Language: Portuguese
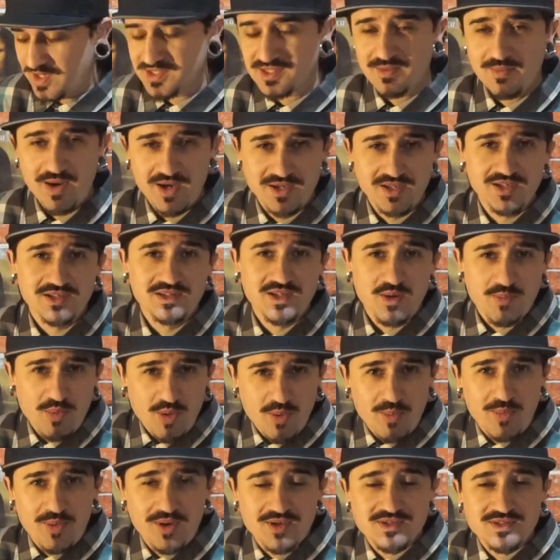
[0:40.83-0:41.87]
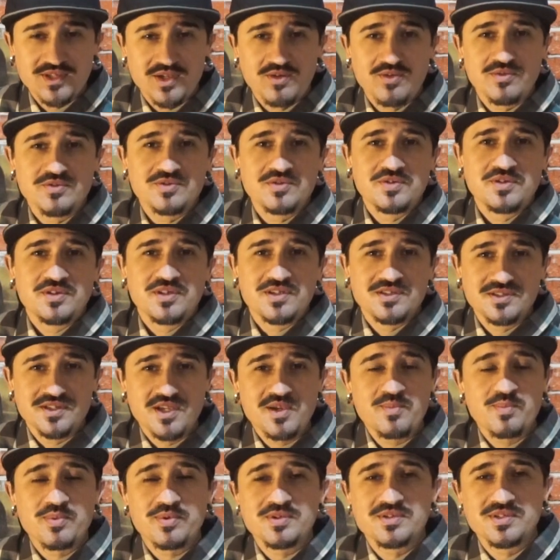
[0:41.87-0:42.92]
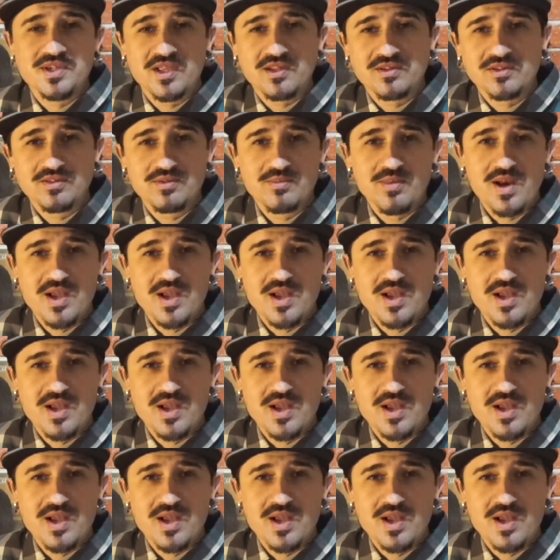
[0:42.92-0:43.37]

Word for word: Essa máquina tem a proposta de ser construída 100% no